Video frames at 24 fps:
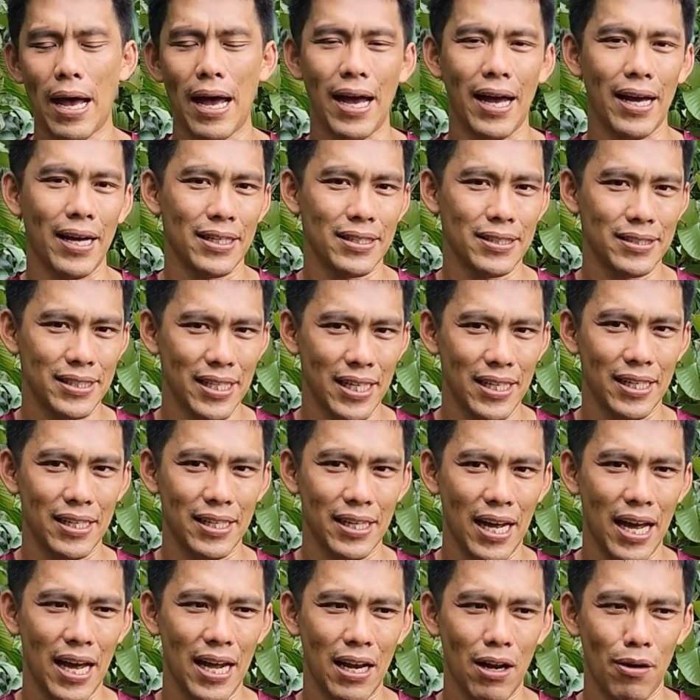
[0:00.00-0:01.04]
ว่าเช่น
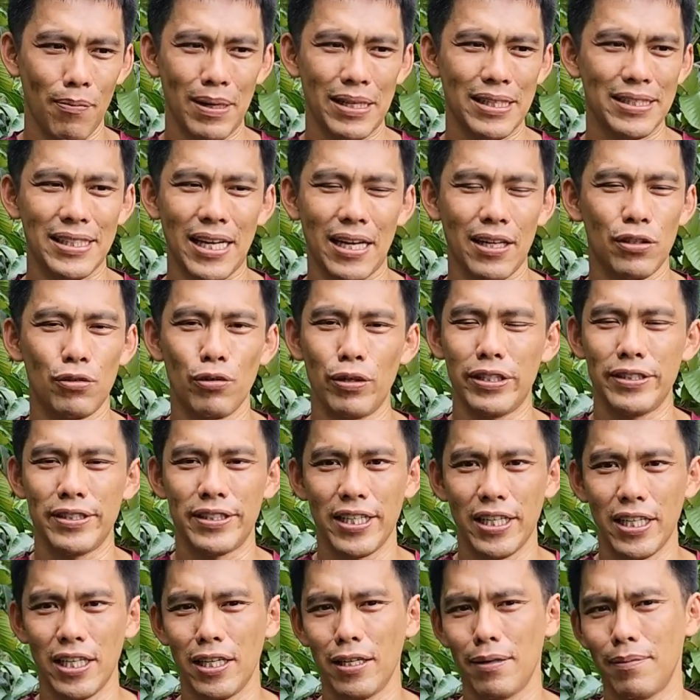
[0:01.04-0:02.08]
ถ้าเราไม่ใส่จุลิน
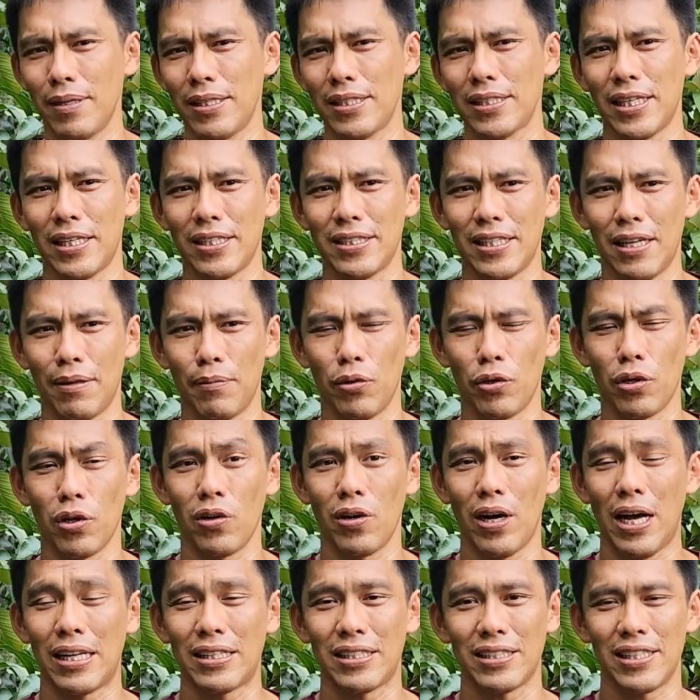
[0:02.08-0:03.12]
ทรีย์ไม่ใส่สารพอดอ
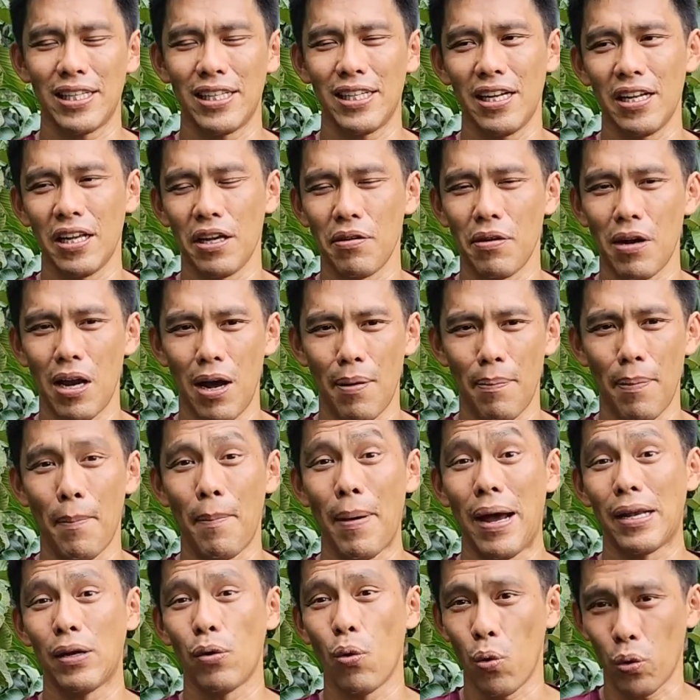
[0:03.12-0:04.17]
นอาจจะใช้ระยะเวลาประ
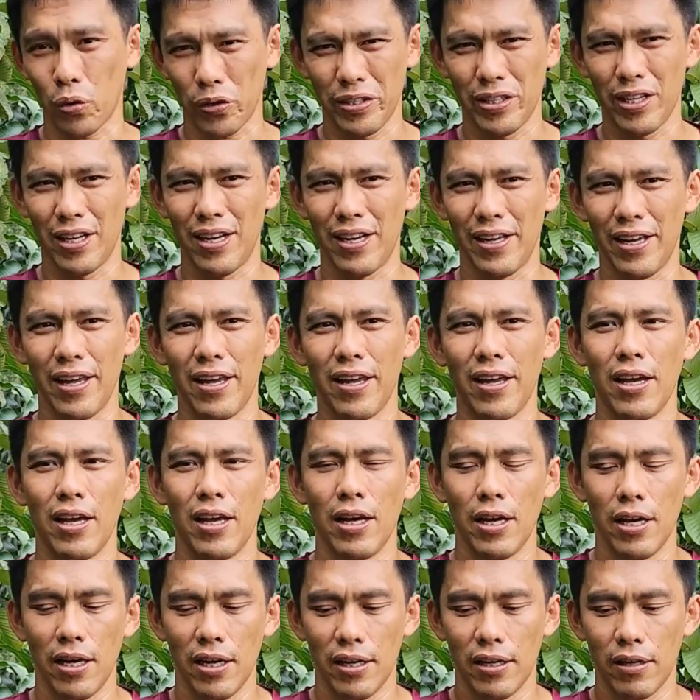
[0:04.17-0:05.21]
มาณ 6 เดือนเลย
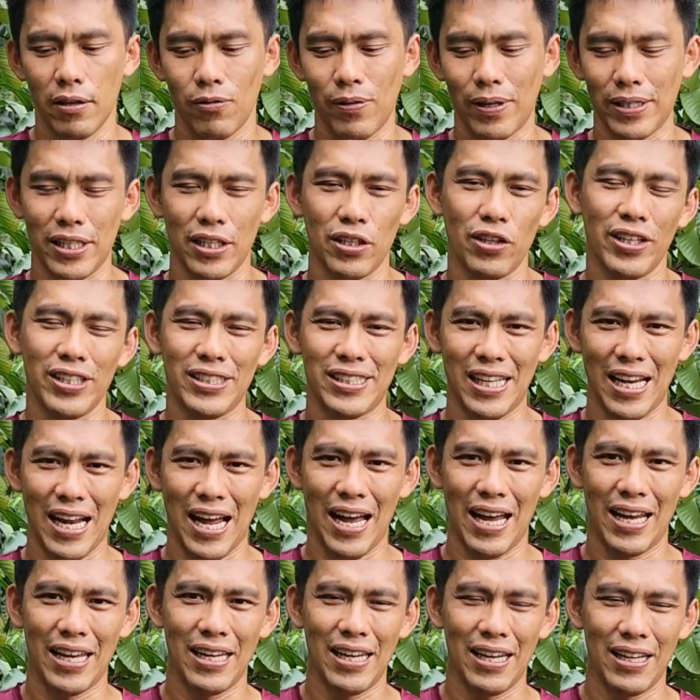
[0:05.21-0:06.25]
กว่าจะย่อยส
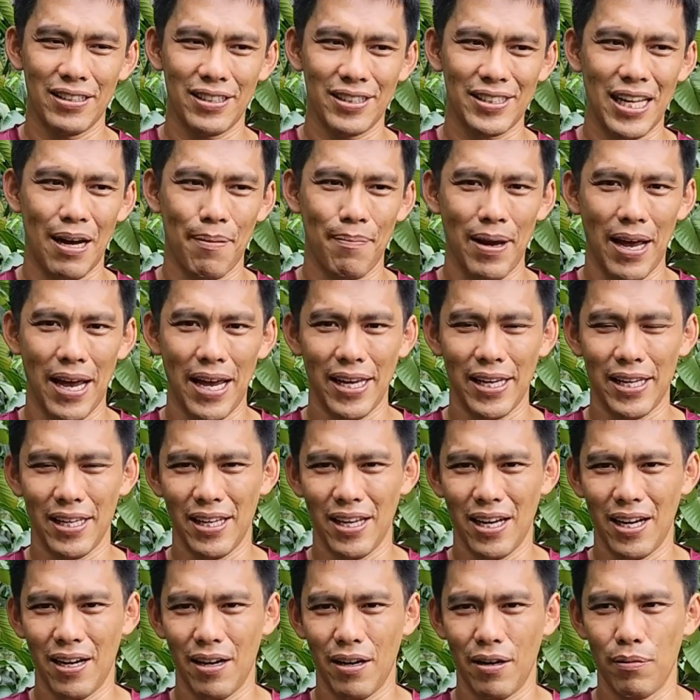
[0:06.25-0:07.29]
ลาย แล้วจะทำให้
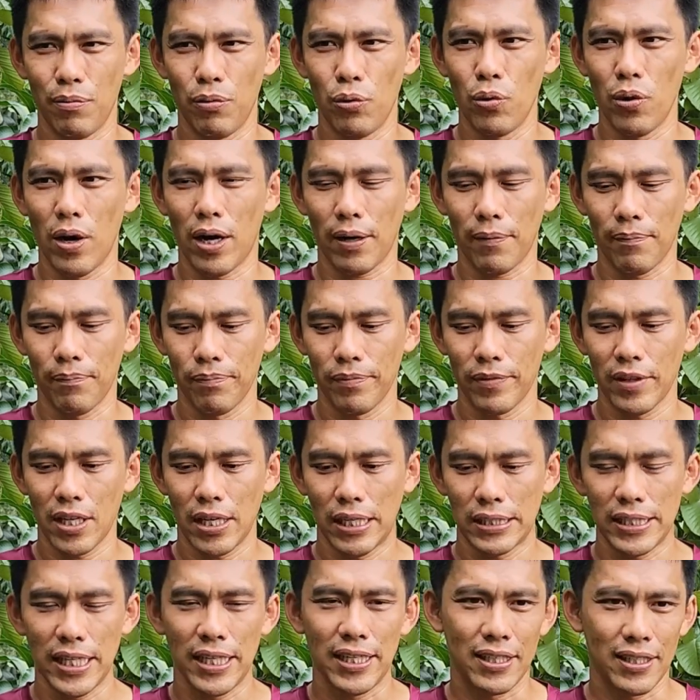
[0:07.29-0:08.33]
พวก
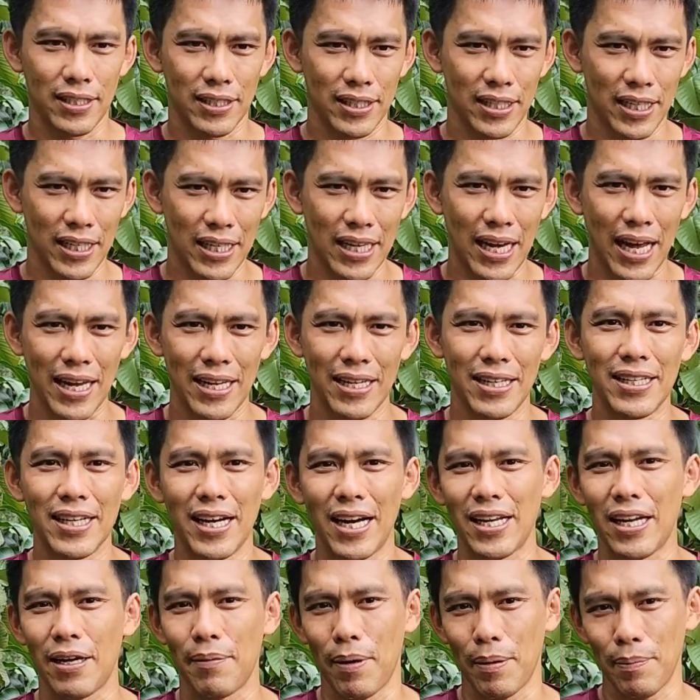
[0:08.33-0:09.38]
เช่นขี้ไก่เนื้อ
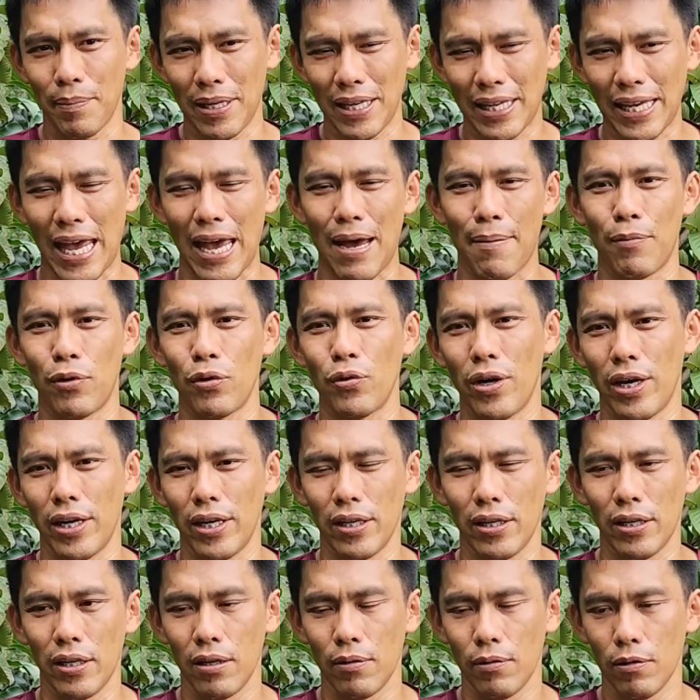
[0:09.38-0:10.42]
เนี่ยมันมีแกลบมาด้วย
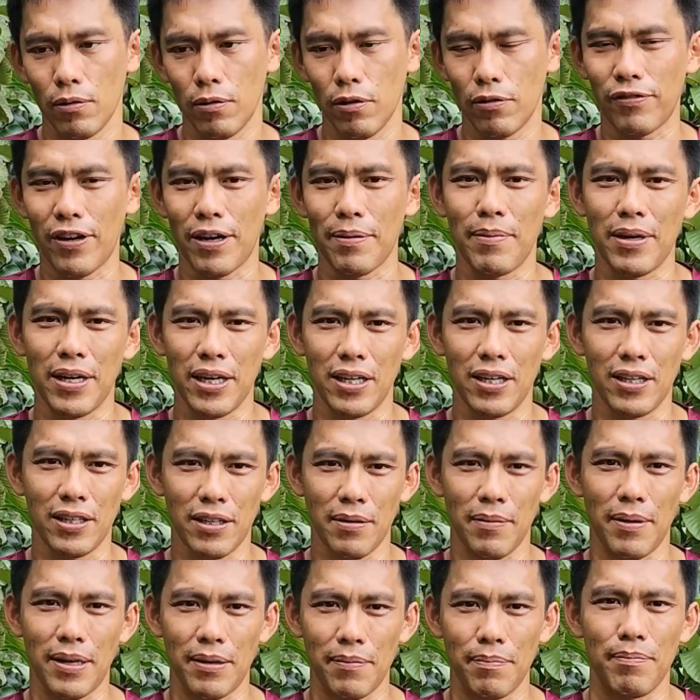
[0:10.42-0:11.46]
พวกไฟเบอร์
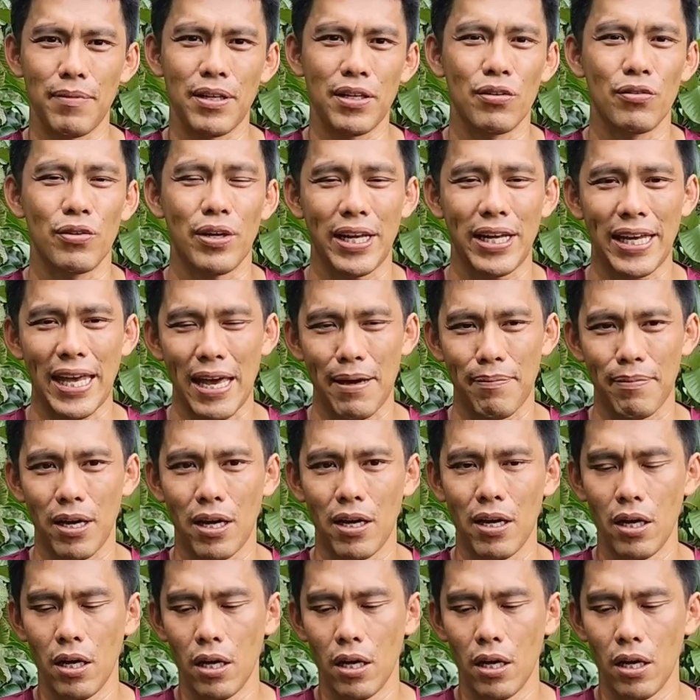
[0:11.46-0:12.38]
ที่มันมีอยู่ในแกลบ